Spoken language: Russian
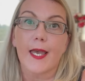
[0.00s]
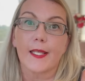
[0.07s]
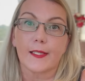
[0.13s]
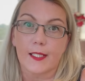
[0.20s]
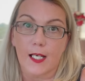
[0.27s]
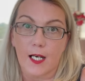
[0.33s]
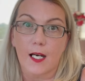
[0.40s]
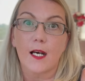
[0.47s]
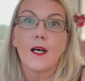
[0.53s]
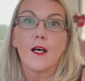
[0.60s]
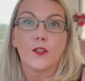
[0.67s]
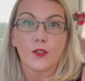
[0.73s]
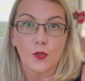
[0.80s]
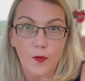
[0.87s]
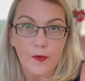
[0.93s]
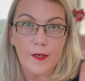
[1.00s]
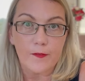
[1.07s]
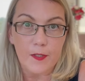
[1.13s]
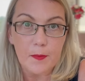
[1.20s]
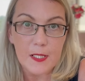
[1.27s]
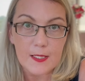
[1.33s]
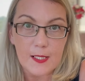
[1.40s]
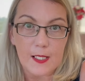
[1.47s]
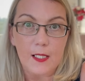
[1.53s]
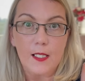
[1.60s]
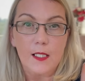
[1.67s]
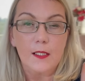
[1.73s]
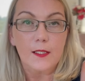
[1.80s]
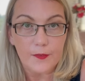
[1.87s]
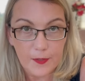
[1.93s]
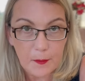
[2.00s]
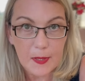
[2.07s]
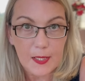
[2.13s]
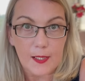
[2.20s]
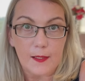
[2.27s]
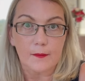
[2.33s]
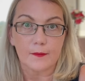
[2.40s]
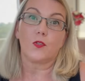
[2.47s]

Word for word: это новая выброска дофамина.